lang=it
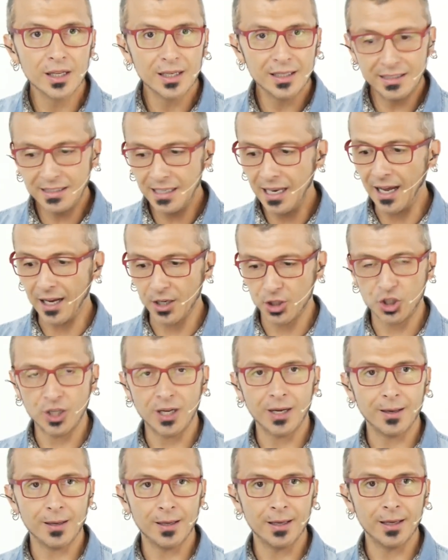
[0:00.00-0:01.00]
gli
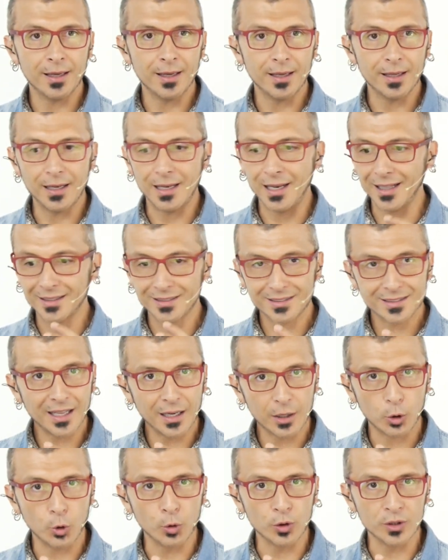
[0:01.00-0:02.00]
lascia eh,
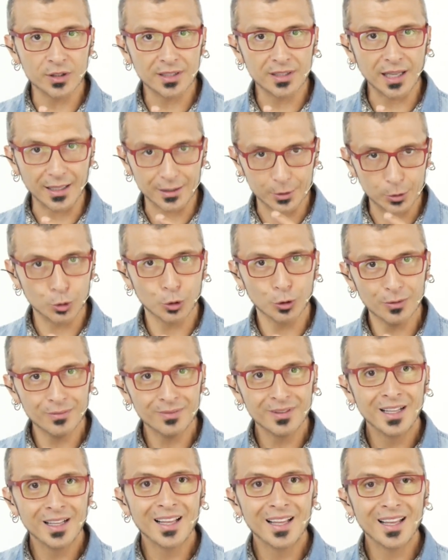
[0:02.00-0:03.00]
l'attacco intatto
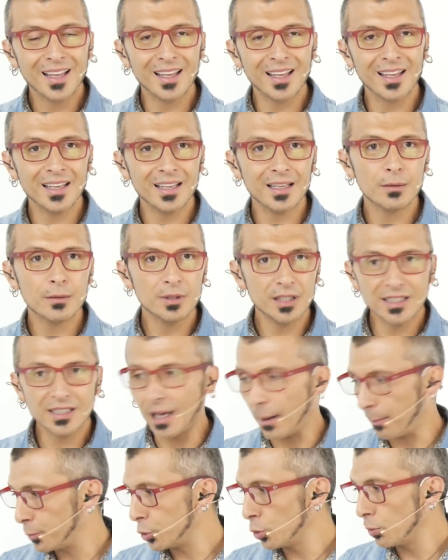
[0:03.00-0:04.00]
e gli
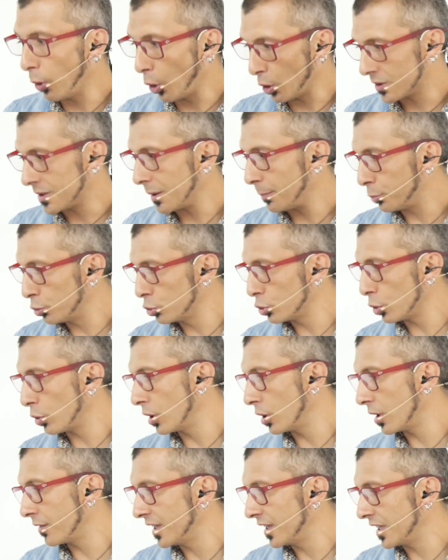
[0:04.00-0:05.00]
dà più botta, appunto
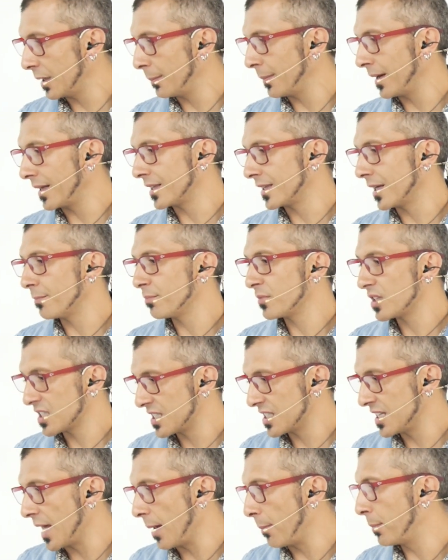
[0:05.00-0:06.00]
quello che viene chiamata
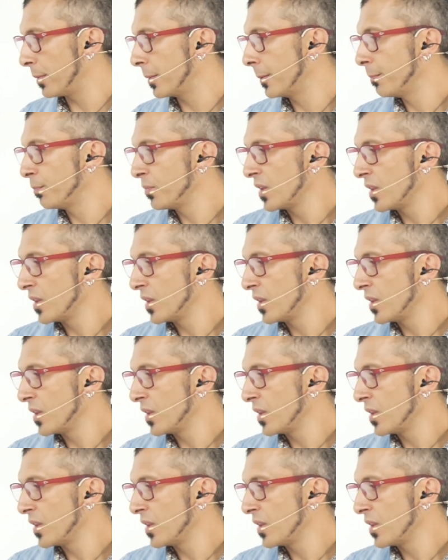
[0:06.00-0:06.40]
snap.